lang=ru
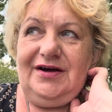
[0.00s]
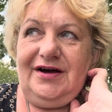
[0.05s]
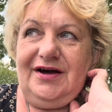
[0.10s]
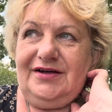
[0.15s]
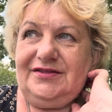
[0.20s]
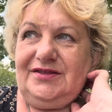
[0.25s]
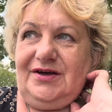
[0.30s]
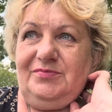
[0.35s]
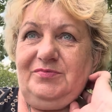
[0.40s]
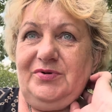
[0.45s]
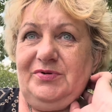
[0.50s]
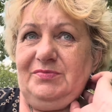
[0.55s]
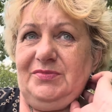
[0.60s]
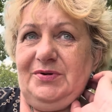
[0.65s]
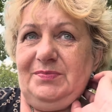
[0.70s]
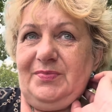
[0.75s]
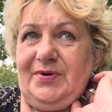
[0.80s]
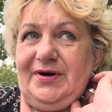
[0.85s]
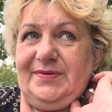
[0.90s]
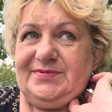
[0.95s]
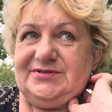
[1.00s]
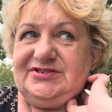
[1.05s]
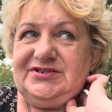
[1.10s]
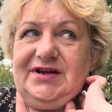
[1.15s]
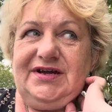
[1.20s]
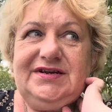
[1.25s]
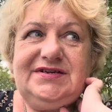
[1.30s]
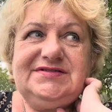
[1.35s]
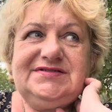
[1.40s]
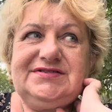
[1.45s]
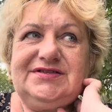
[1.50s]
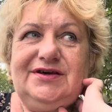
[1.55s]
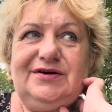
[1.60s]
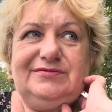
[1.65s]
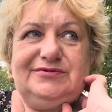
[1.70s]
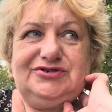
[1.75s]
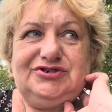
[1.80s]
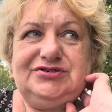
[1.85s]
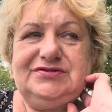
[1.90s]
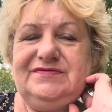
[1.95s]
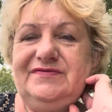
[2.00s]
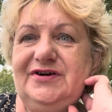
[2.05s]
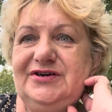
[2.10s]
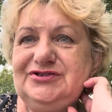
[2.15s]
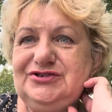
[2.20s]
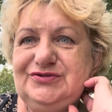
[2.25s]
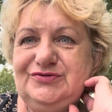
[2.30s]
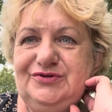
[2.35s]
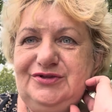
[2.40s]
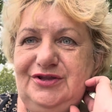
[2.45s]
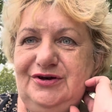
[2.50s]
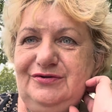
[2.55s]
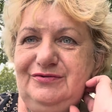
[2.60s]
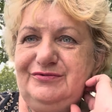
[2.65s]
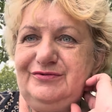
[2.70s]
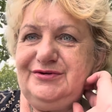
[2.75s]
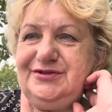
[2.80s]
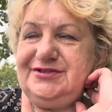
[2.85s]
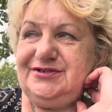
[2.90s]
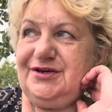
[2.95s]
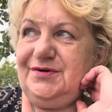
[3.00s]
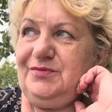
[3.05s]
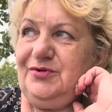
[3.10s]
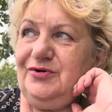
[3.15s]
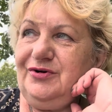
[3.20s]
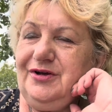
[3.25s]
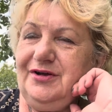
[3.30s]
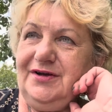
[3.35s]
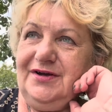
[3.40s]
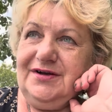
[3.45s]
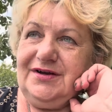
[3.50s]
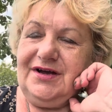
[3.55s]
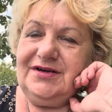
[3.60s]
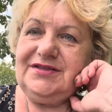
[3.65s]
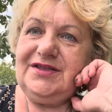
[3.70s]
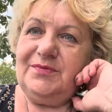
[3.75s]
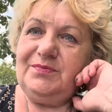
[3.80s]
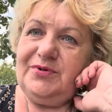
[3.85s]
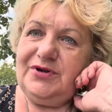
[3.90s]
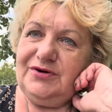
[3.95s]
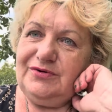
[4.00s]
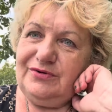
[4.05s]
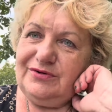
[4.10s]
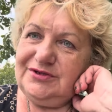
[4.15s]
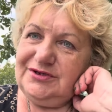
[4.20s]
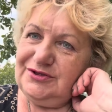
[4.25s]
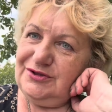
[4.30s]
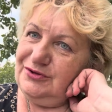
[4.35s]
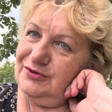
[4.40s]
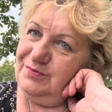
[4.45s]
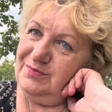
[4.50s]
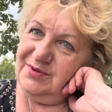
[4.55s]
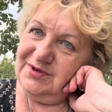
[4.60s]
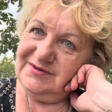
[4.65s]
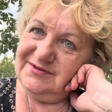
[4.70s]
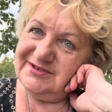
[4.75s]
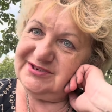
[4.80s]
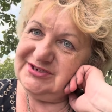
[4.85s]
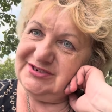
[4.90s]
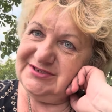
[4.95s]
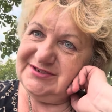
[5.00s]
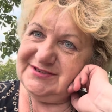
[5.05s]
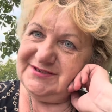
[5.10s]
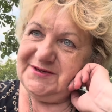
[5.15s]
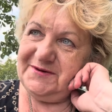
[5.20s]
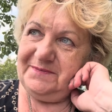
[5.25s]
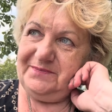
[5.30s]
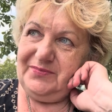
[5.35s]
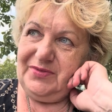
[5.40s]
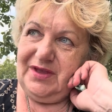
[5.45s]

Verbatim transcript: А так бы мы пообщались на очень важную такую тему, когда приходит тупик жизни.